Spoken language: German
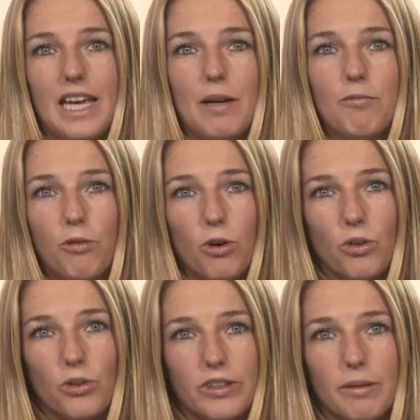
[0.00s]
Im
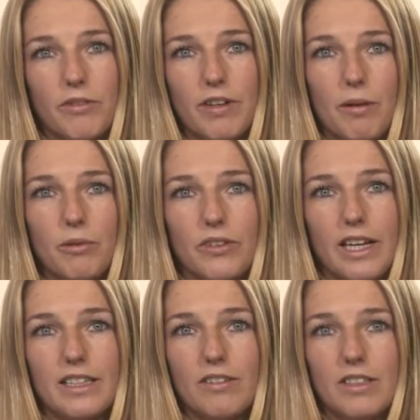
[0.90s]
Fokus der
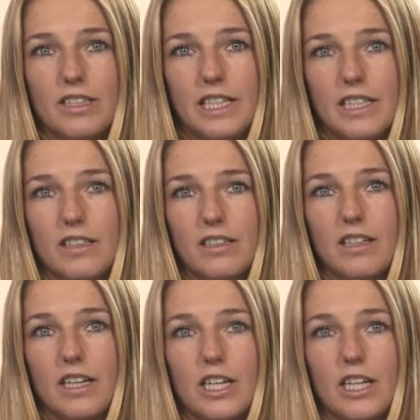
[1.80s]
Bewerbungsaktivitäten